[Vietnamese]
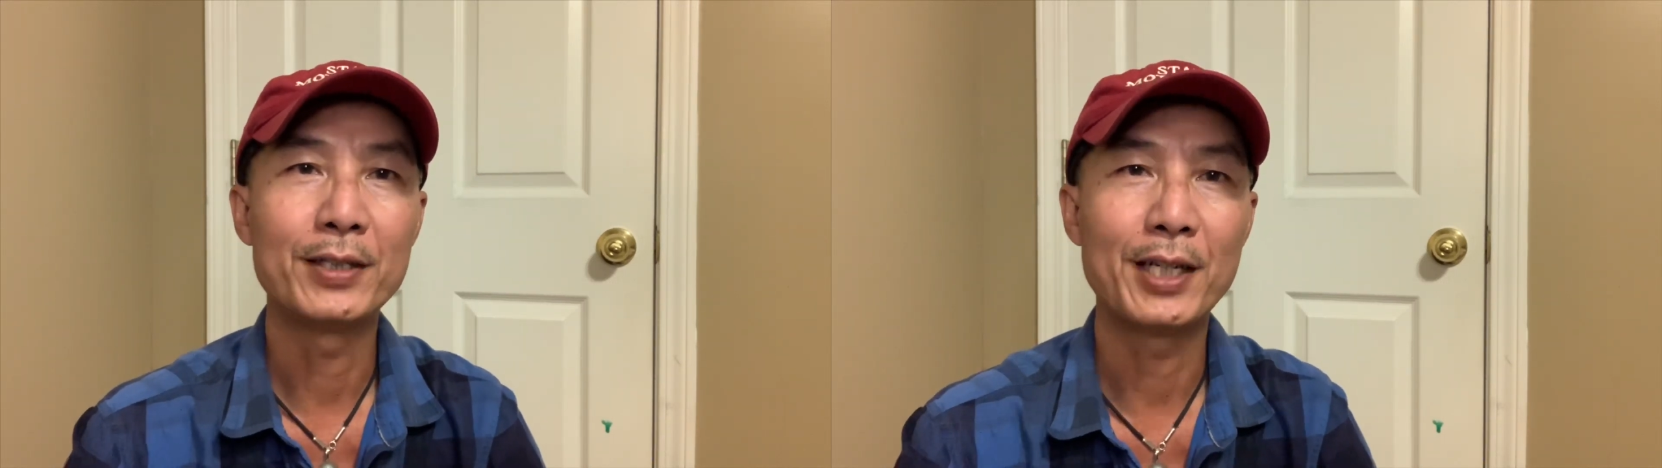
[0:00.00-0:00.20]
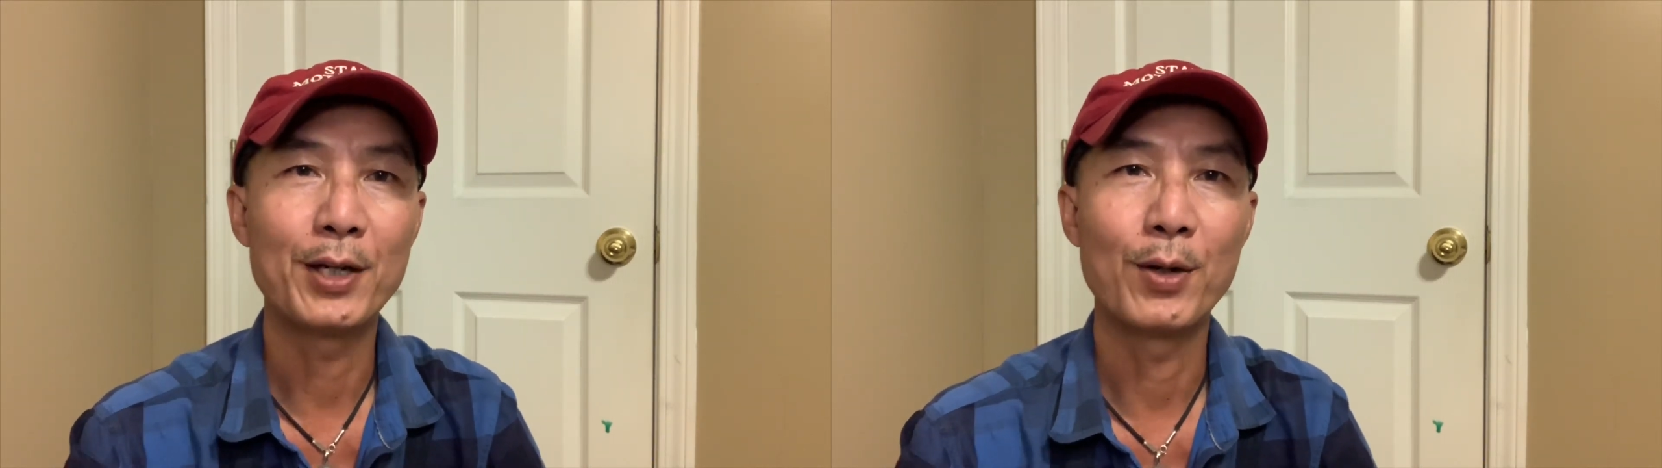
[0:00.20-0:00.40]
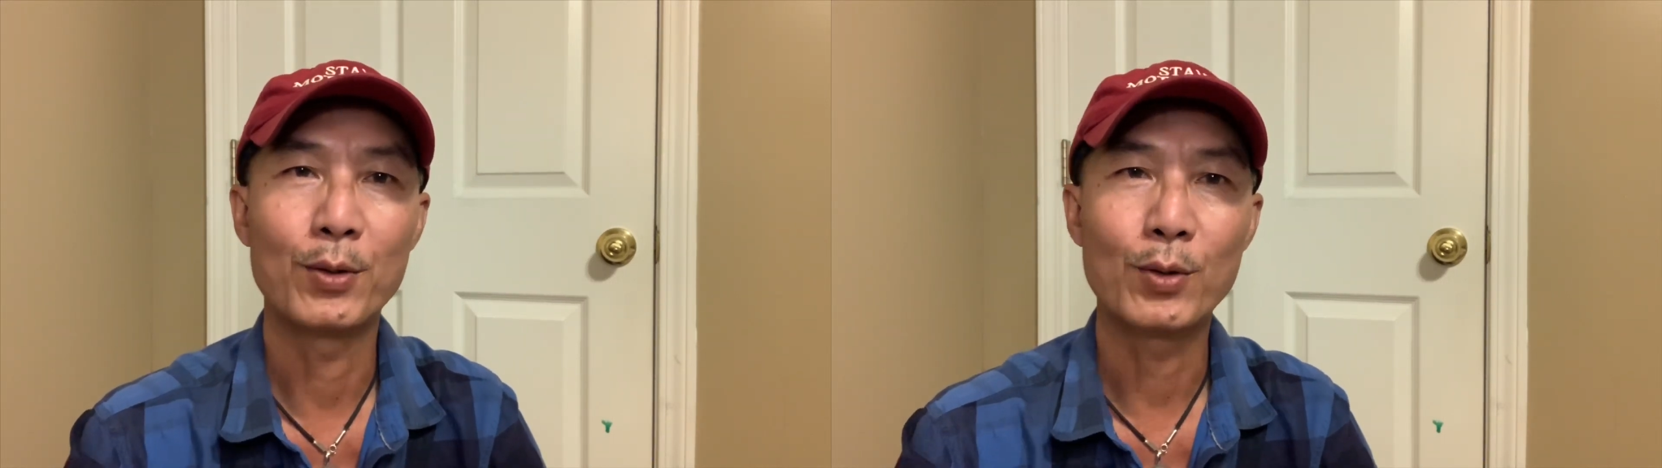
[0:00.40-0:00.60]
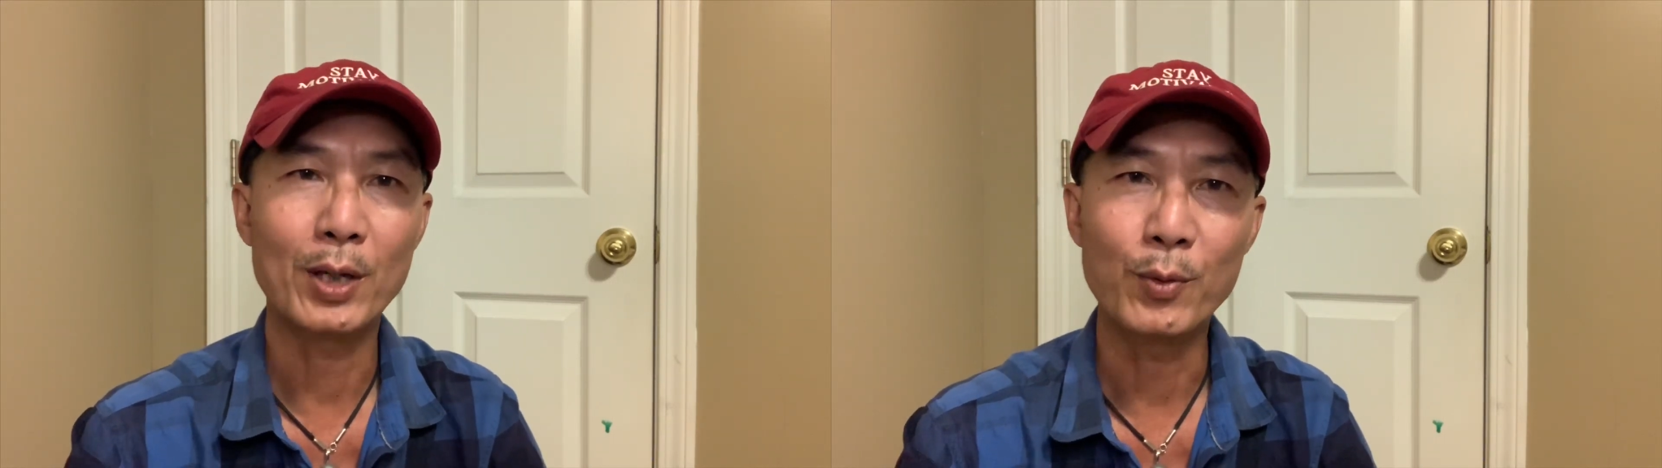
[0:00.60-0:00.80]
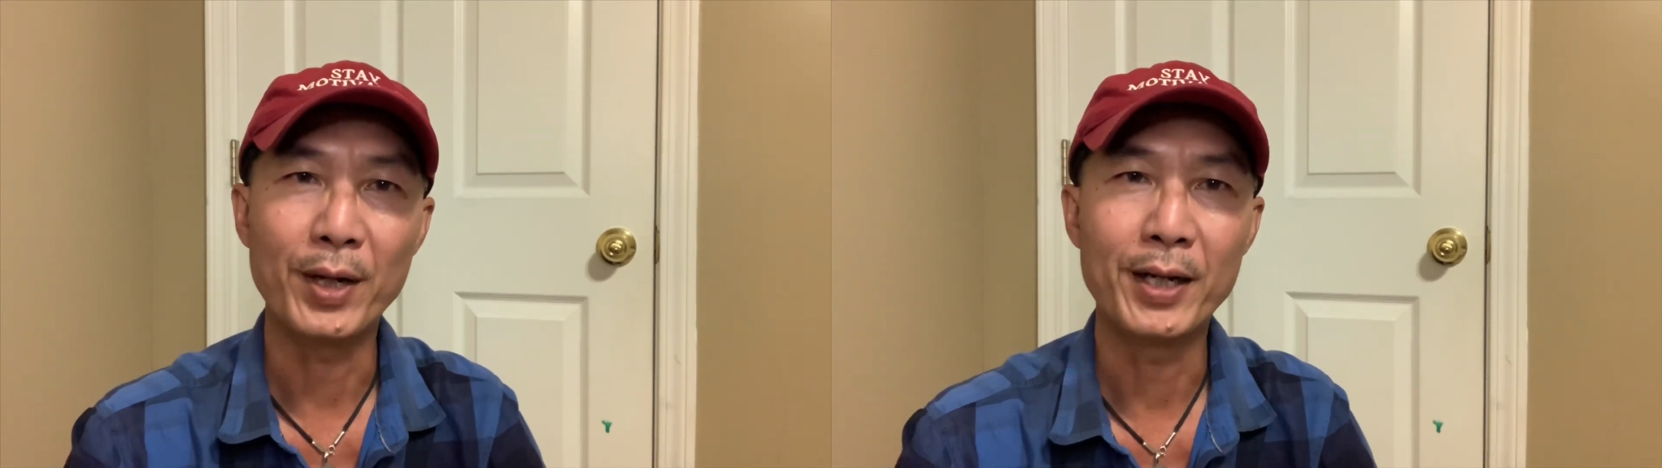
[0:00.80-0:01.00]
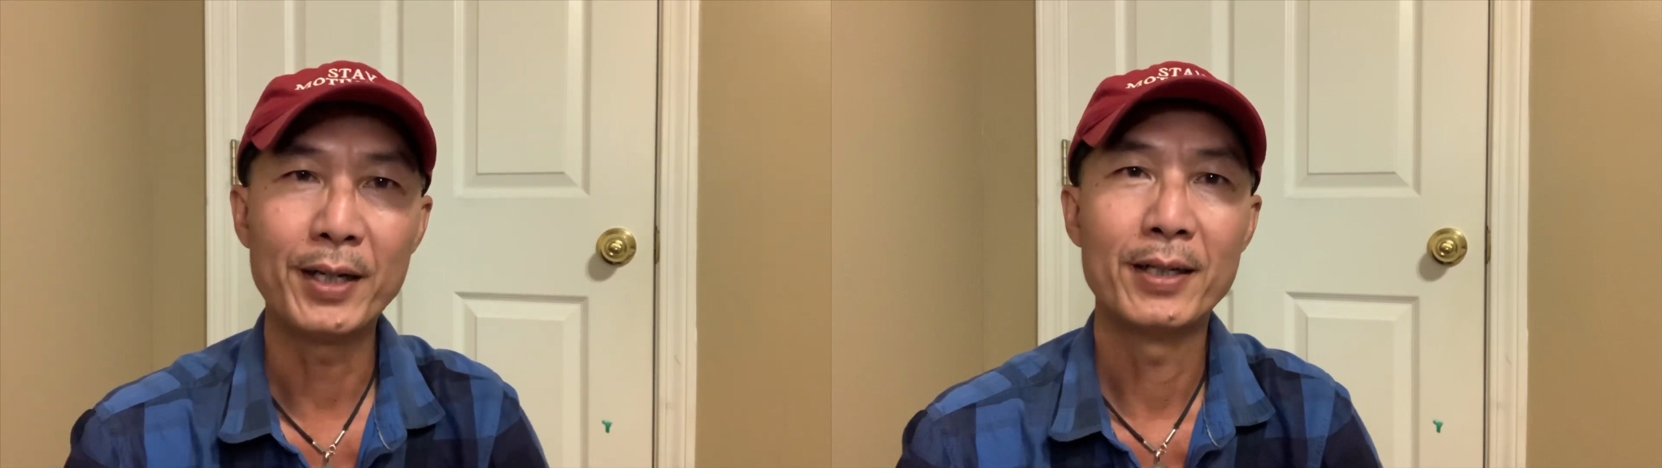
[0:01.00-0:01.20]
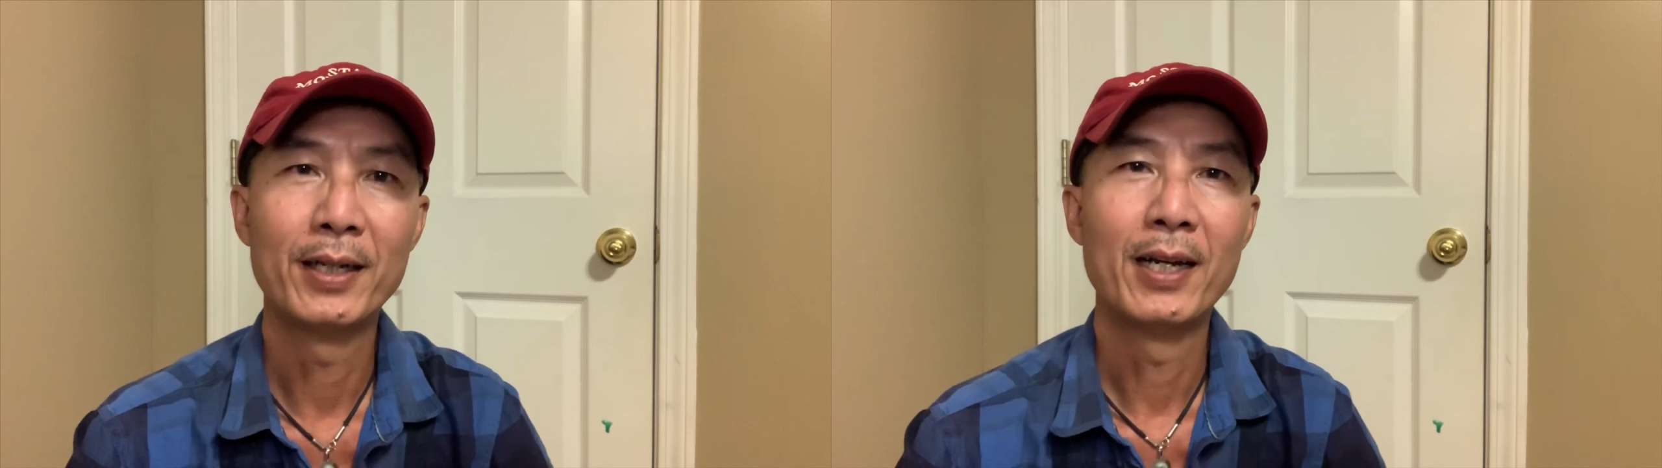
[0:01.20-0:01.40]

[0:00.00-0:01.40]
với channel của Khánh Nguyễn